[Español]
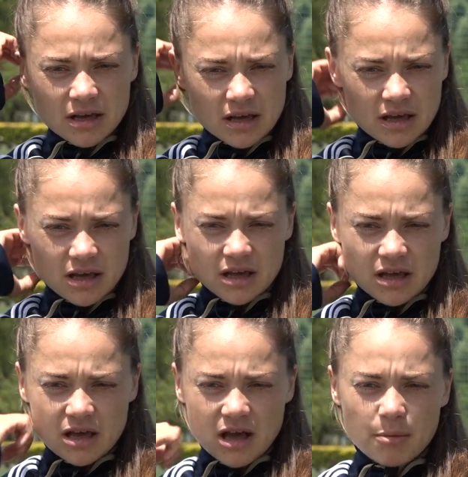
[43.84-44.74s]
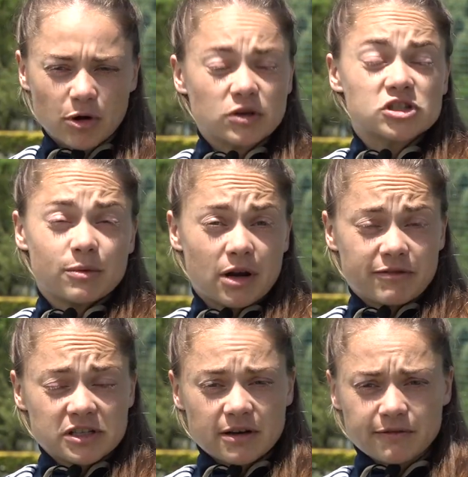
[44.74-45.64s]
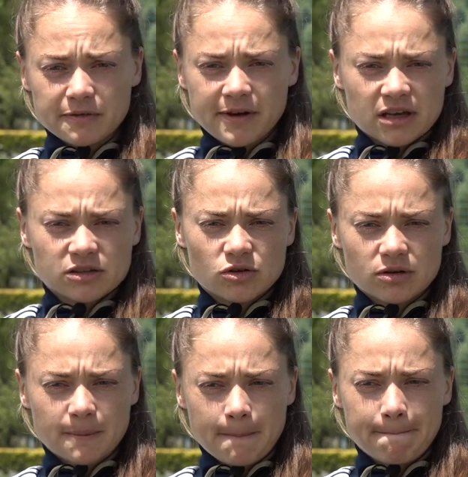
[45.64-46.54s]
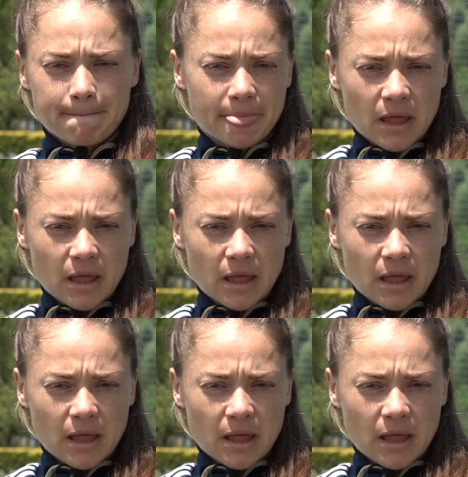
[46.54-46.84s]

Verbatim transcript: Eh, aprovechamos las fechas FIFA que son,